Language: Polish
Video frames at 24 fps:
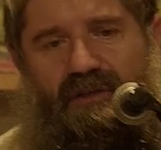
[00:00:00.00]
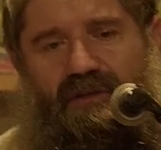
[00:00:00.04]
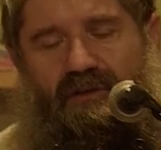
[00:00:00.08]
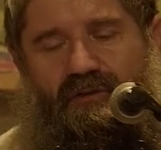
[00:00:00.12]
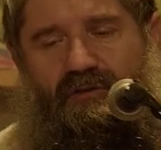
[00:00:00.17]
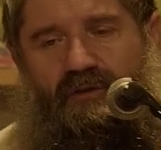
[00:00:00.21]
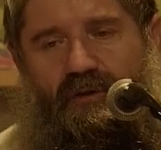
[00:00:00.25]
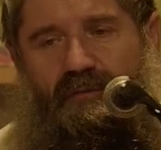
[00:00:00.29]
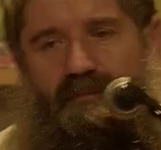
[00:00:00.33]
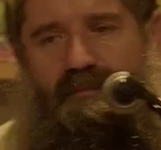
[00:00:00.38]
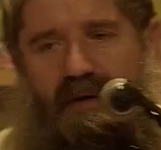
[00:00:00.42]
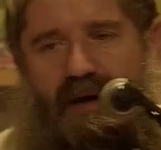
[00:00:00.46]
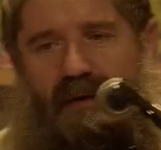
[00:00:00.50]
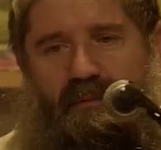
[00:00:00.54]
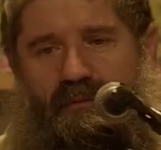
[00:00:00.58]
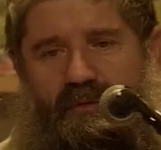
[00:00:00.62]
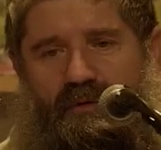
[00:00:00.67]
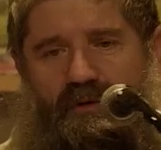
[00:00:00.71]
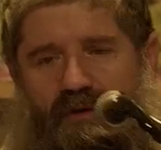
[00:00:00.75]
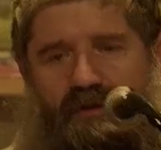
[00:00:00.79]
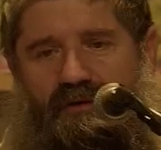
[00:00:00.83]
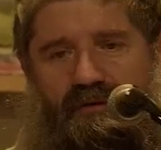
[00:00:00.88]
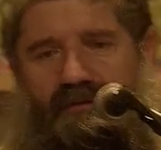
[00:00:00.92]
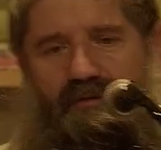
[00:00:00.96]
e, którą Pan
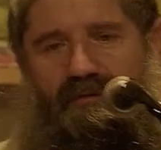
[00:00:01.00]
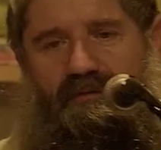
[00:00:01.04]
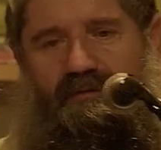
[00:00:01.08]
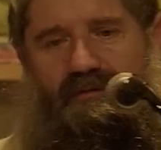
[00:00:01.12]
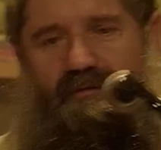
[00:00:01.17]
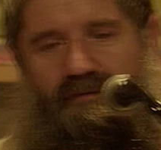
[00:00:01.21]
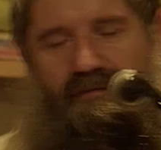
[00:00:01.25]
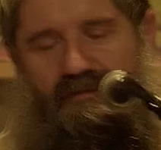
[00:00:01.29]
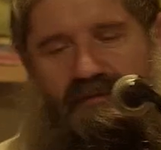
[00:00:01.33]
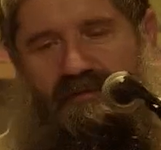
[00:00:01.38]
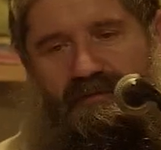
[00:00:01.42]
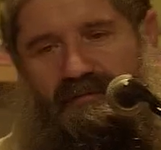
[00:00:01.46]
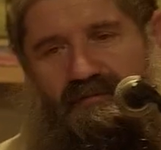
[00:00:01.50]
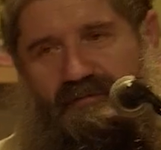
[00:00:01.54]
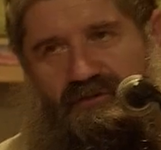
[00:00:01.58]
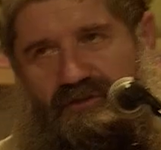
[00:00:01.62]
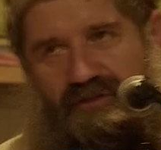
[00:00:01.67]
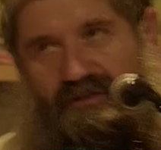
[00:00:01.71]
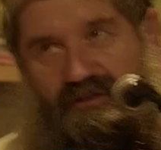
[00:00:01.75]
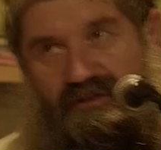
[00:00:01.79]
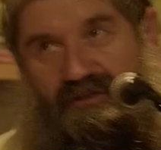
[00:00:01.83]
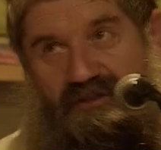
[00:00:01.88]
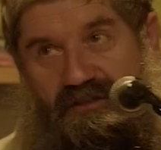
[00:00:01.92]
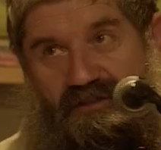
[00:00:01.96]
Bóg,
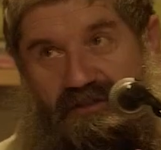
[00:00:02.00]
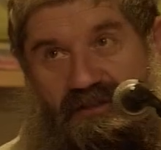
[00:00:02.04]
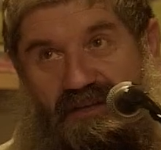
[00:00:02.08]
czy,